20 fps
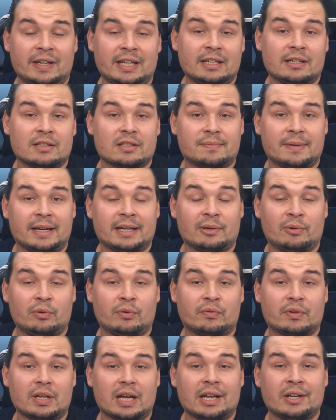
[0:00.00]
wenn ihr den zweiten
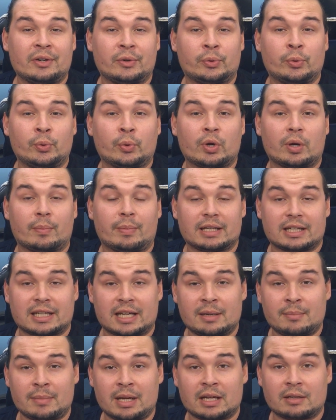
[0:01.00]
Lüfter an den Kühlkörper
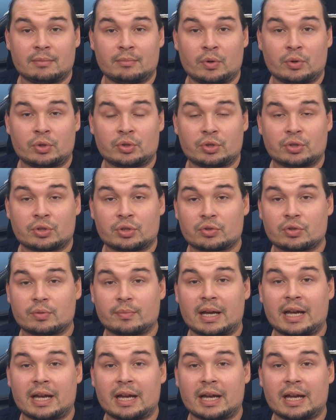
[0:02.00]
dran machen möchtet? Zum